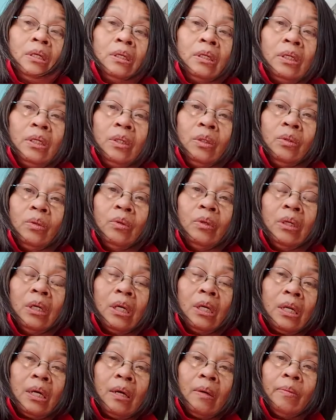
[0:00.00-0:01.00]
Dito
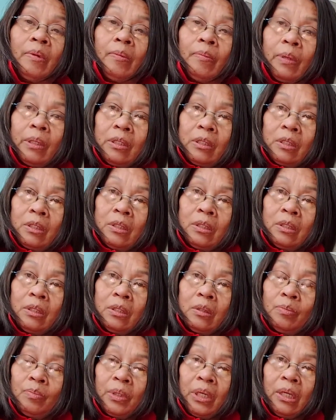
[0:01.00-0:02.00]
grabe pag
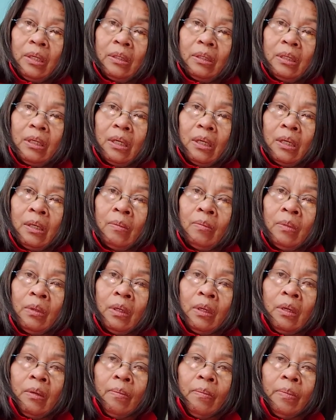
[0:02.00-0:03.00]
springtime,
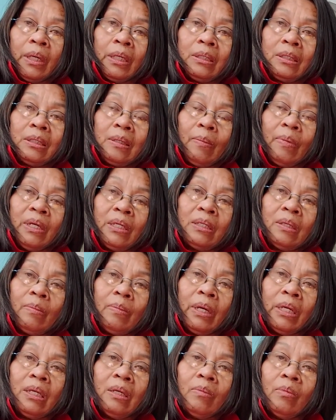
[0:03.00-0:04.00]
pag
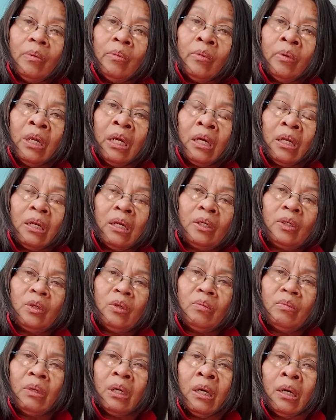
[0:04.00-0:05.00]
sabay-sabay namumulaklak
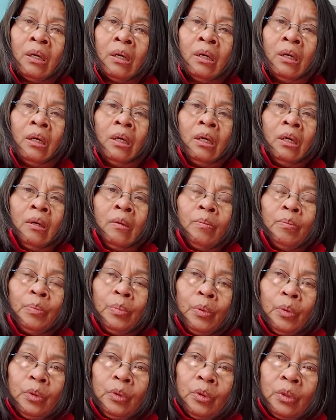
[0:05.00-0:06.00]
yung mga
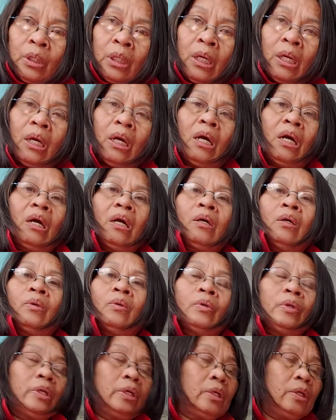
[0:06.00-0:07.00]
puno ng
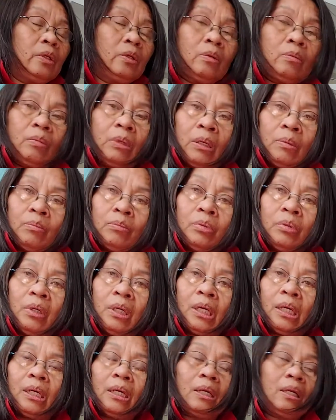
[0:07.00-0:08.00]
kahoy, yung mga
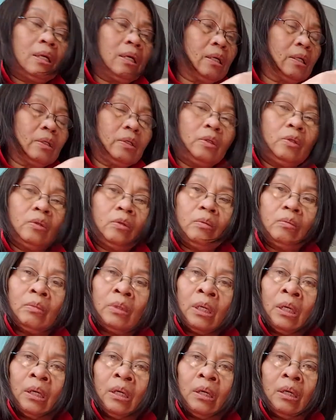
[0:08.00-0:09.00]
bulaklak, yung
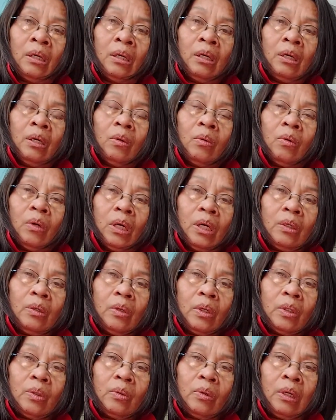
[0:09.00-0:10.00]
mga kung
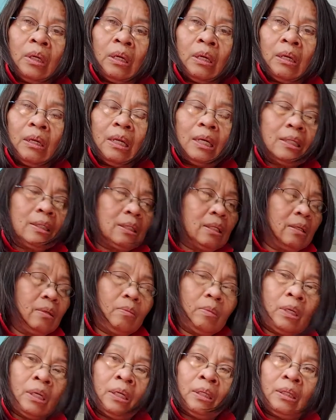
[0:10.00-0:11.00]
ano-anong klasing
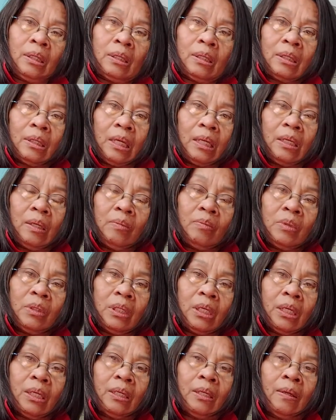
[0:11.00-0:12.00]
mga tanim
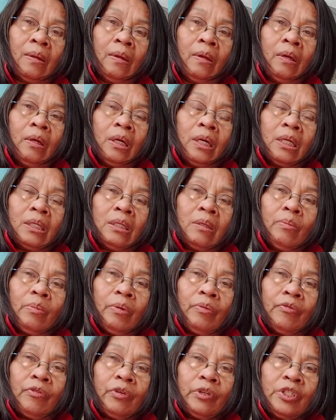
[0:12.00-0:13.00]
dyan. Kasi
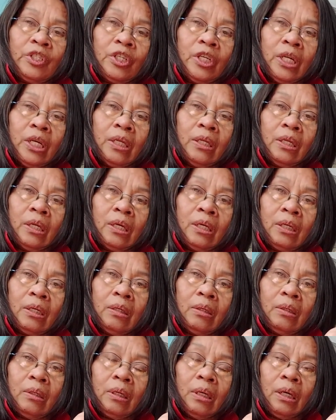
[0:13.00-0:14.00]
before sila nag
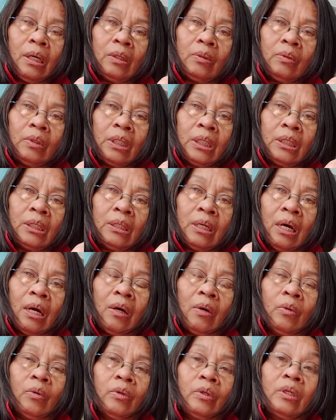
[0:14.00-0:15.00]
uh, ano ng
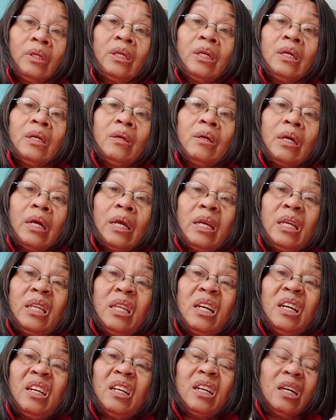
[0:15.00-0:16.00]
dahon, ay
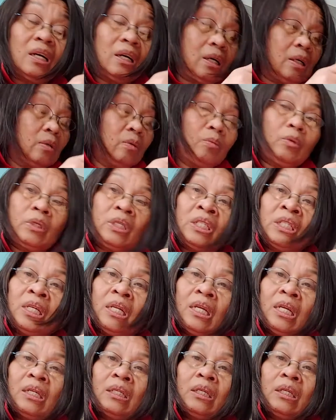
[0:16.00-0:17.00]
nag ah, ano muna
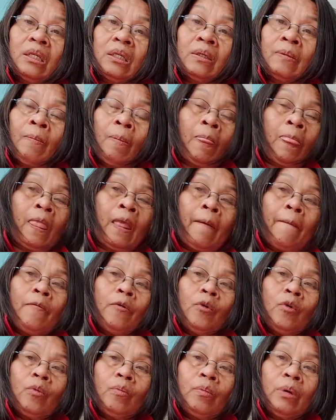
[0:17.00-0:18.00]
sila nag
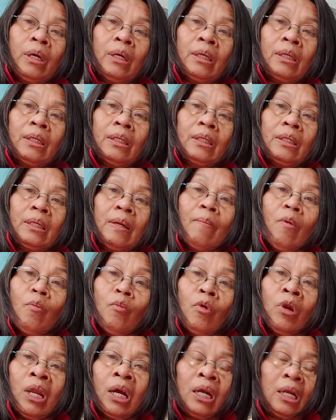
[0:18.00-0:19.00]
yung bang
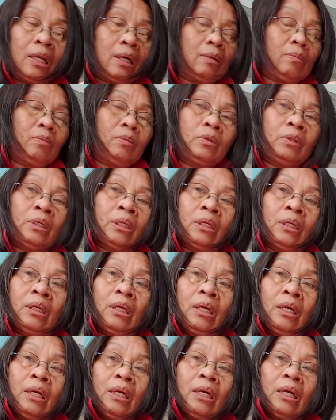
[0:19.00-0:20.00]
namumulaklak muna.
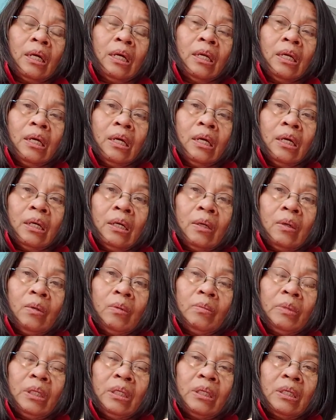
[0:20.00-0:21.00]
Kaya nga,
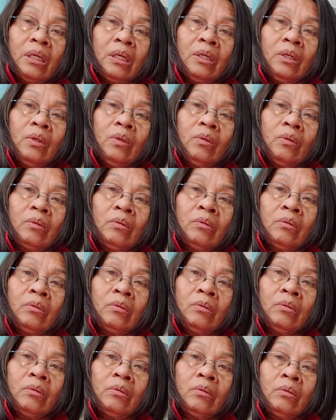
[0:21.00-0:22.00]
kung yung
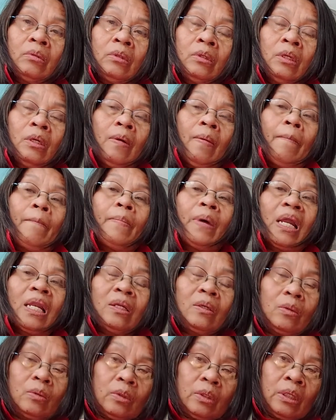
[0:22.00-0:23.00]

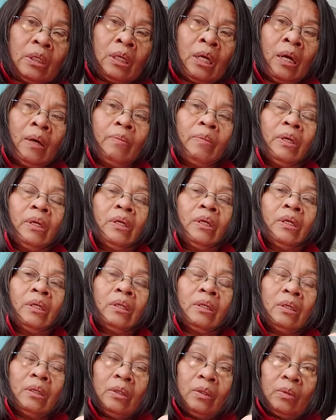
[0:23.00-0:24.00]
balkon
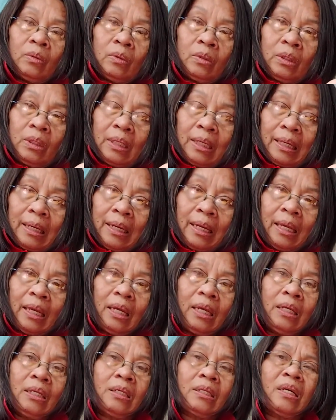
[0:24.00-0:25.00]
namin, yung
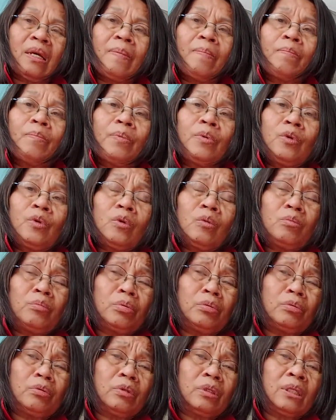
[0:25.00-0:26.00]
terrace ay
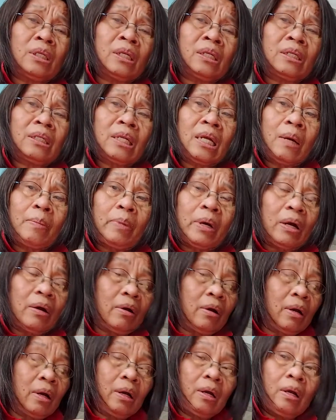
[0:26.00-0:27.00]
punong-puno ng napaka